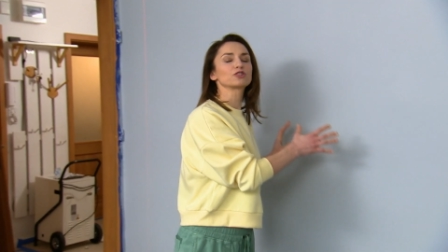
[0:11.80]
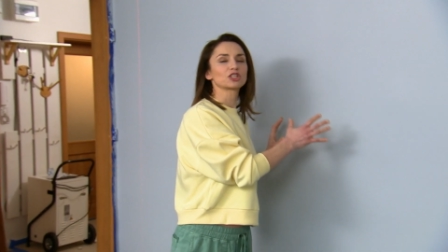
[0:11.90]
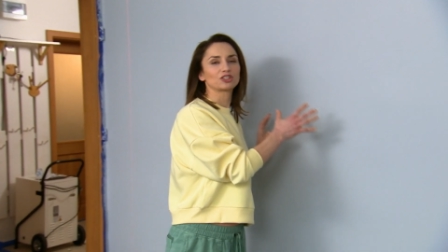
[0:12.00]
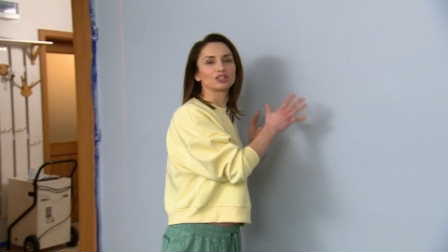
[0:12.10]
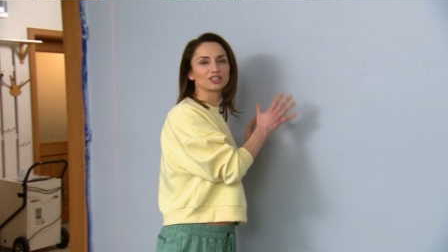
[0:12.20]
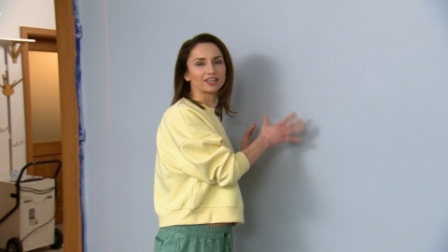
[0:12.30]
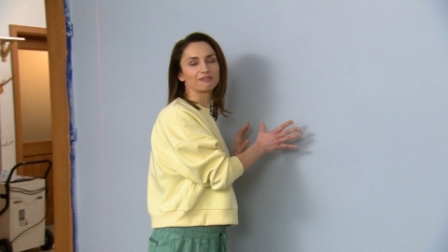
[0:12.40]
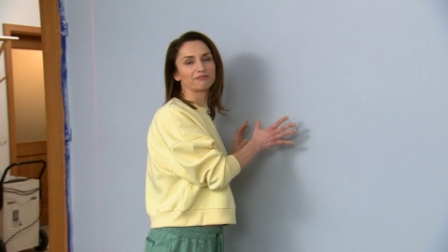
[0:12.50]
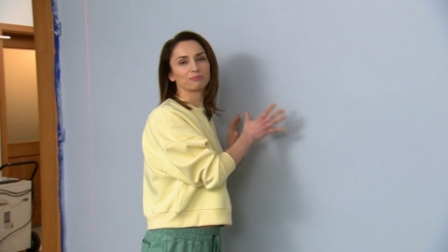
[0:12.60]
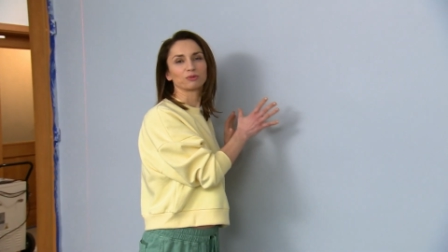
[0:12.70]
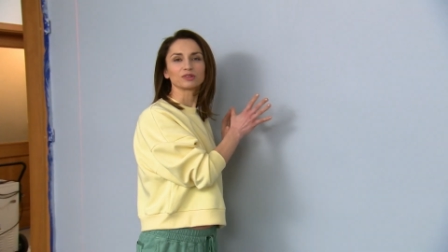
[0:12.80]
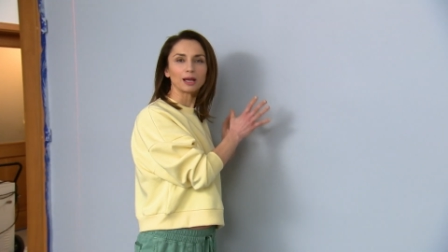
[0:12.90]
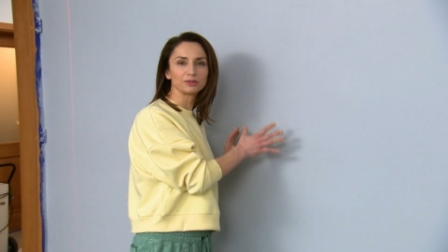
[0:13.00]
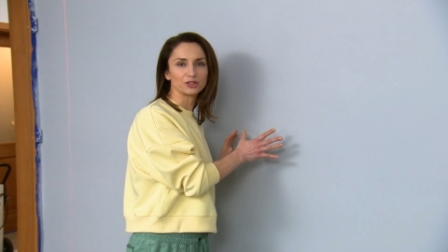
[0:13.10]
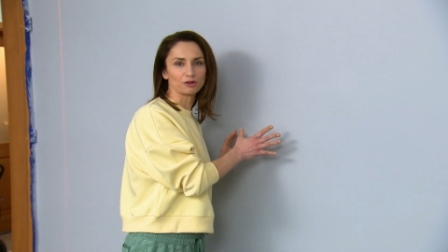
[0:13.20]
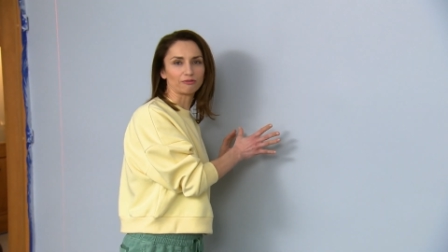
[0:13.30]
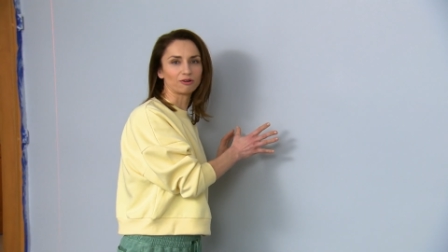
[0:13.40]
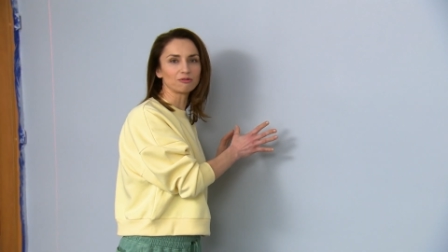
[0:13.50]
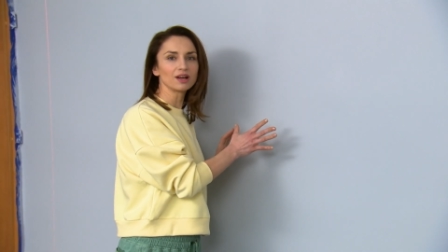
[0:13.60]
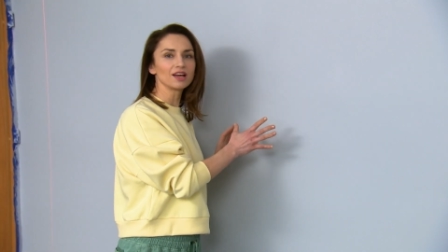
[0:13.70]
wcześniej ścianę farbą
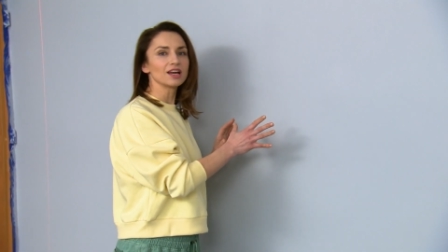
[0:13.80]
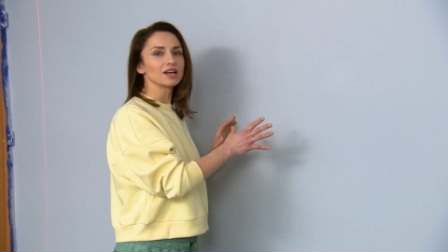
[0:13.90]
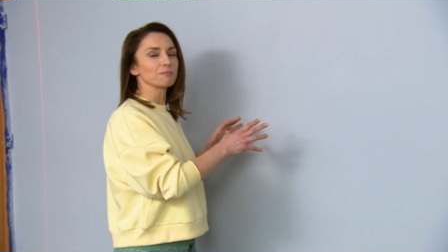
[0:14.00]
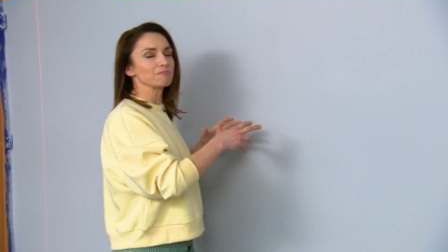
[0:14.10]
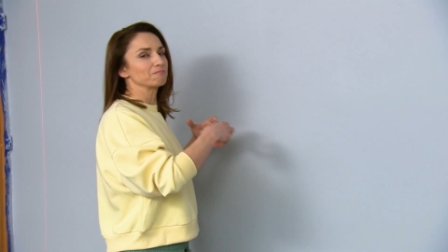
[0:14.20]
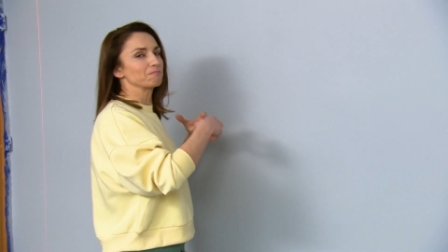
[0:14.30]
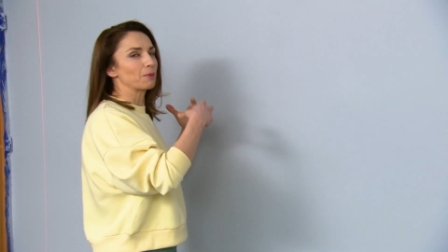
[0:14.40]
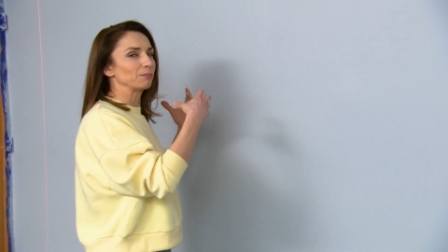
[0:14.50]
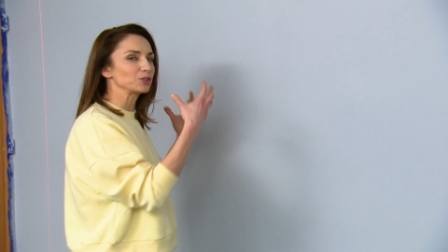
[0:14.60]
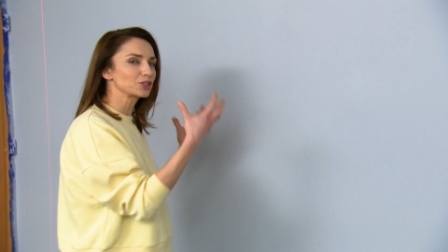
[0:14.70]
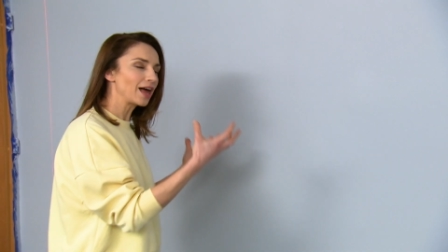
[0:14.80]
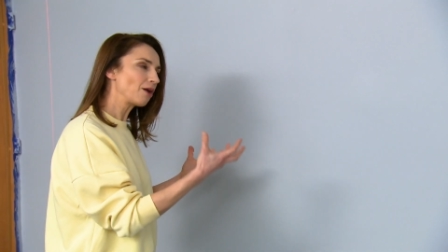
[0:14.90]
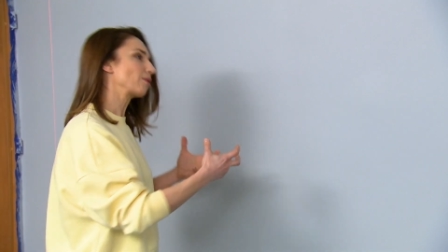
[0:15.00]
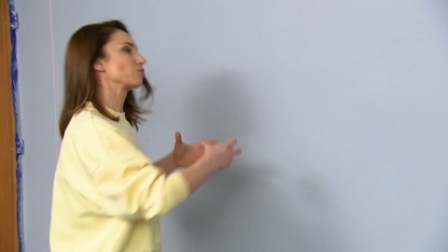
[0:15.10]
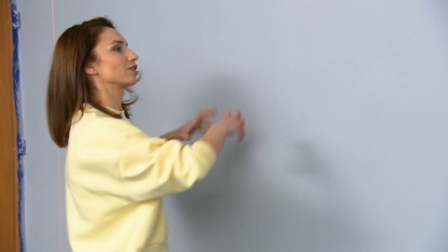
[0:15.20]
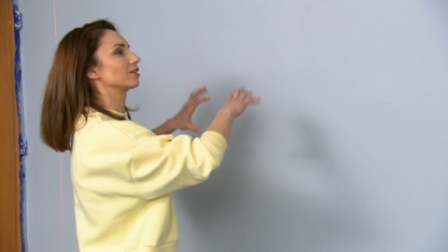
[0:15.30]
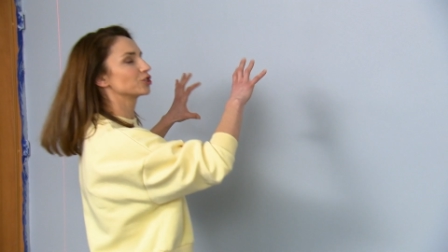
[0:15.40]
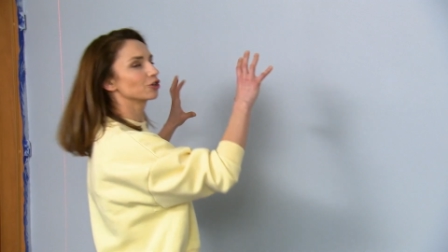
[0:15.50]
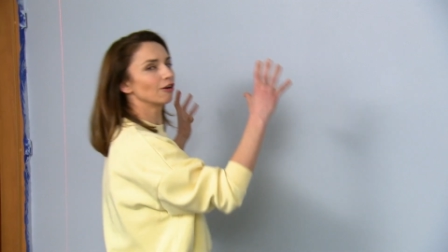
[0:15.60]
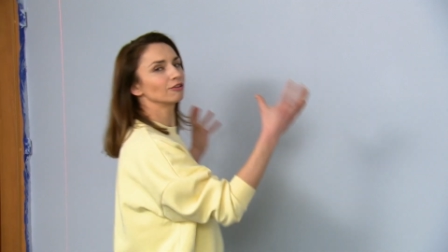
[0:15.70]
tablicową, pomyślałam, że
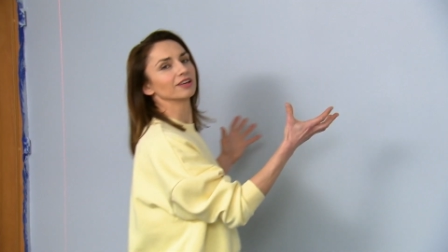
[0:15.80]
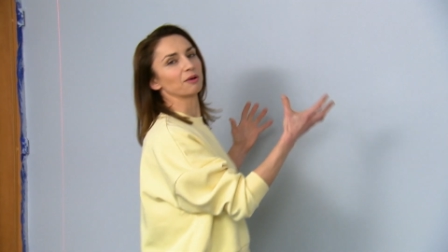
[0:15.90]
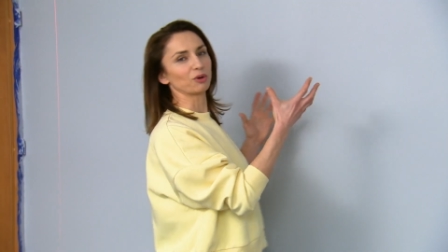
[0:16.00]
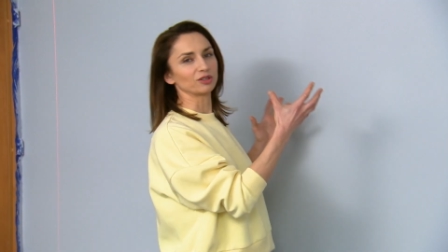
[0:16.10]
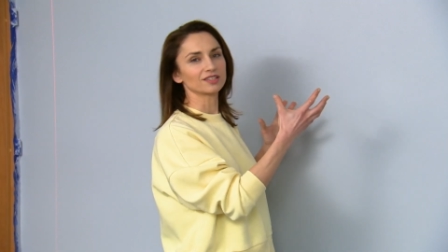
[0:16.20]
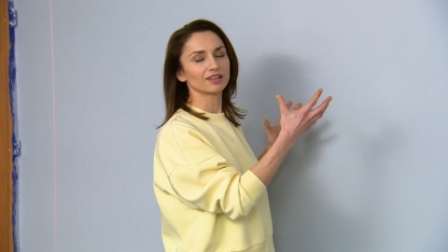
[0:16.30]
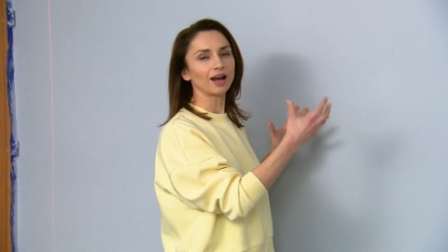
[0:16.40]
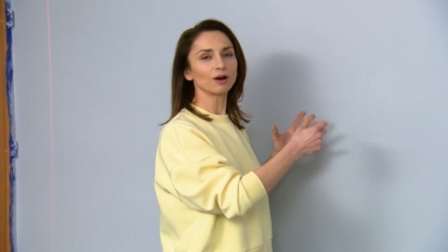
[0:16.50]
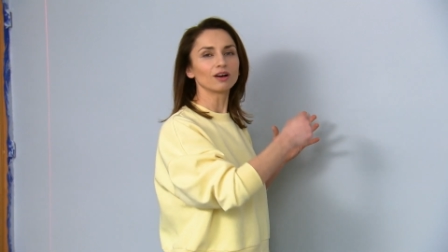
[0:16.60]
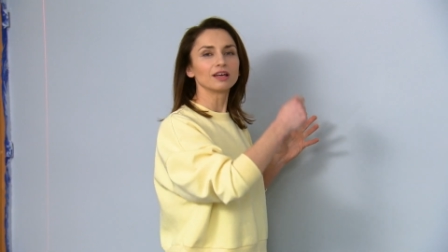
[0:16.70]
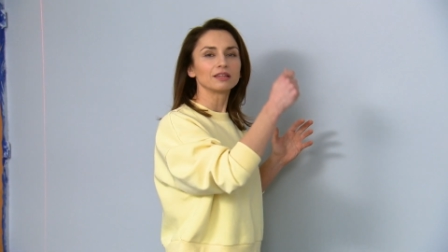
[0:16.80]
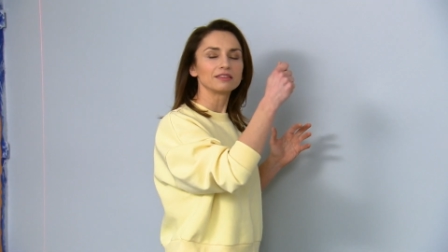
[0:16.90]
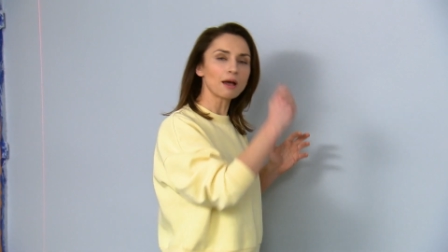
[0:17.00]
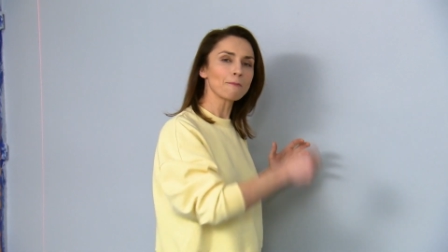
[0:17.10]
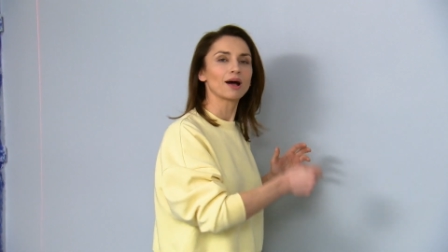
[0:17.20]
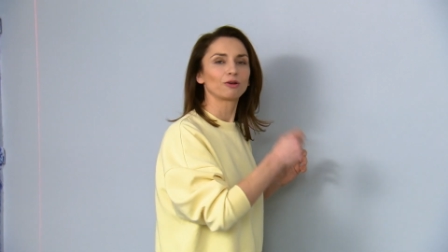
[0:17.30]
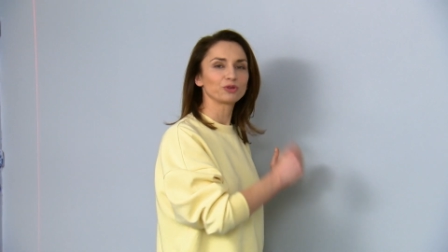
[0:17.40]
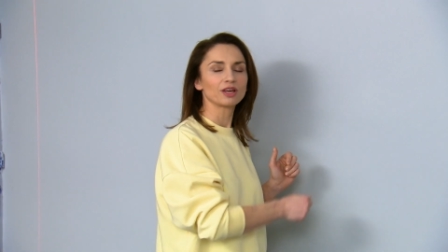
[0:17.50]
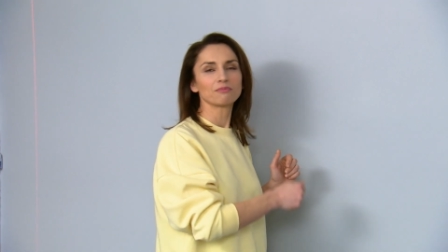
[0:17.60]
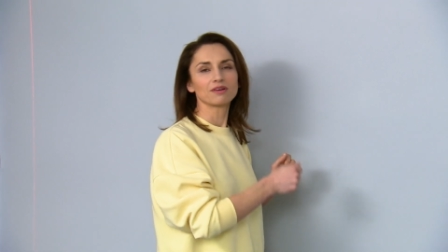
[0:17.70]
środek boiska
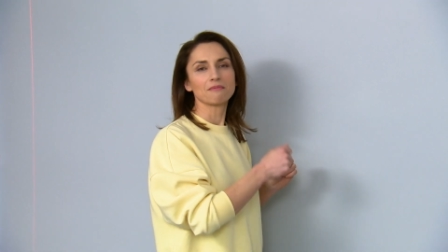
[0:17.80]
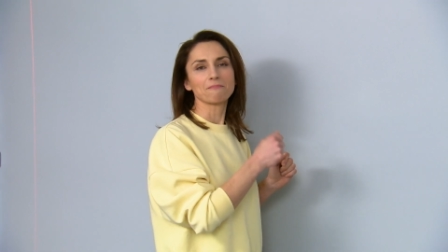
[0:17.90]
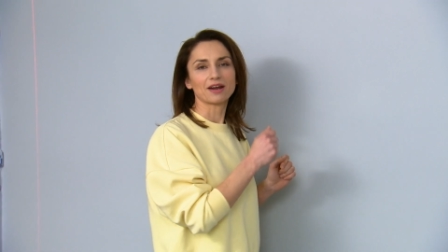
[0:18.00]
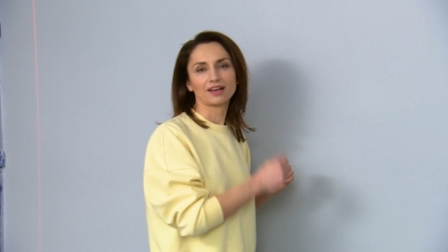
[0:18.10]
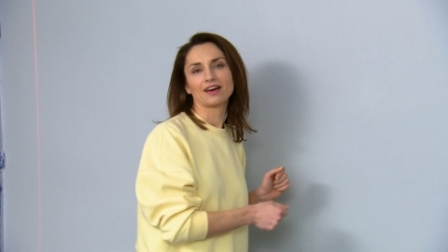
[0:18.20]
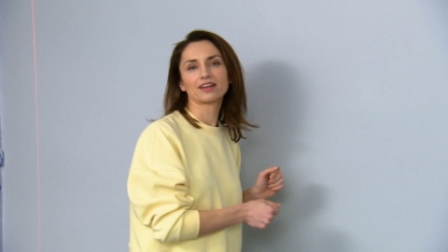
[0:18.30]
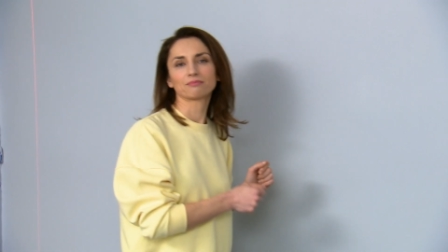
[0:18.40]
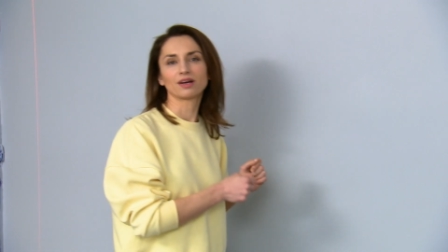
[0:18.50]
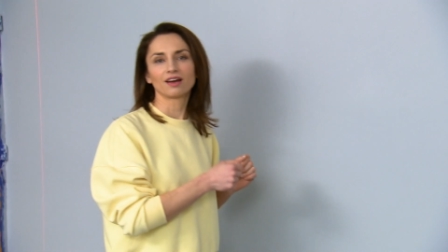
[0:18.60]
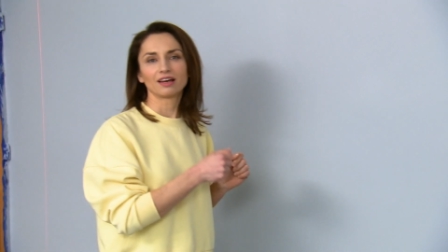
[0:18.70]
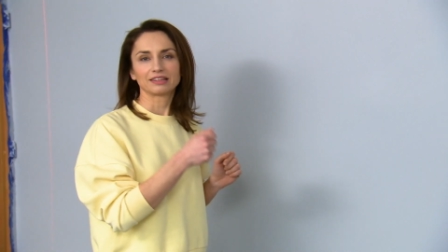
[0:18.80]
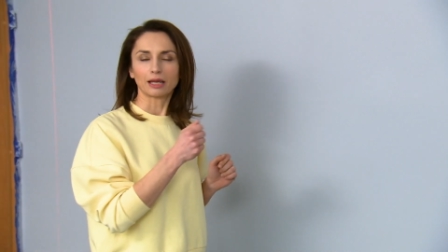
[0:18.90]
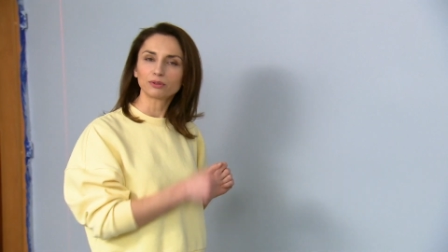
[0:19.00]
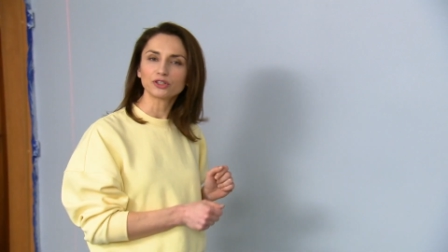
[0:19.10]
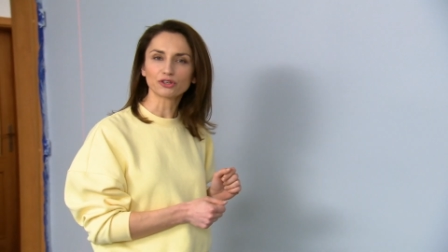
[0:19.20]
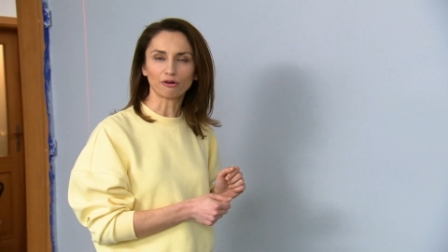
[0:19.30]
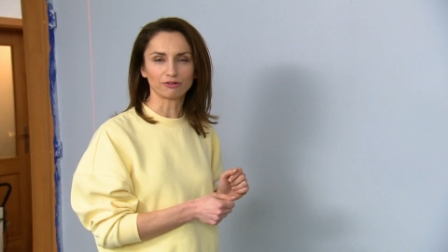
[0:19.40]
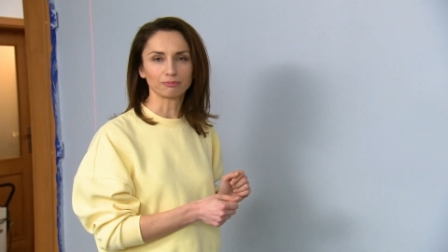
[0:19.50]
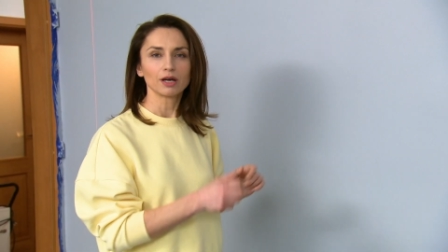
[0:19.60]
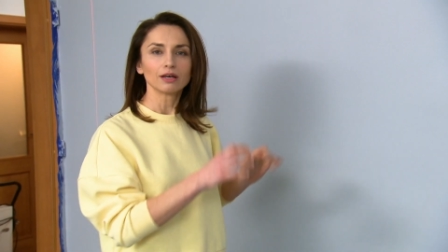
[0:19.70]
namalujemy markerem
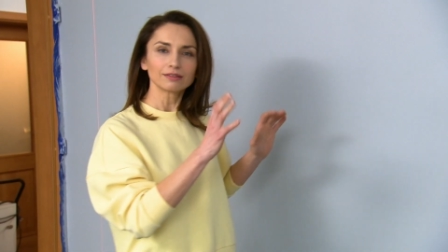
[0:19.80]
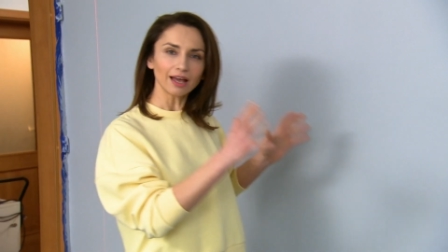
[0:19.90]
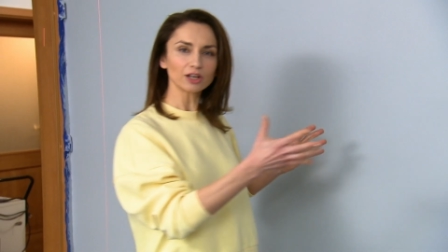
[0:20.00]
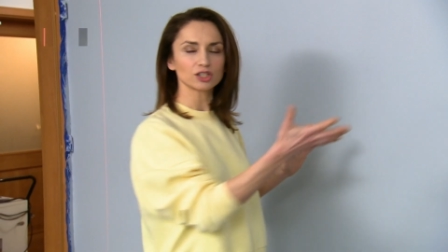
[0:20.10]
tablicowym, tak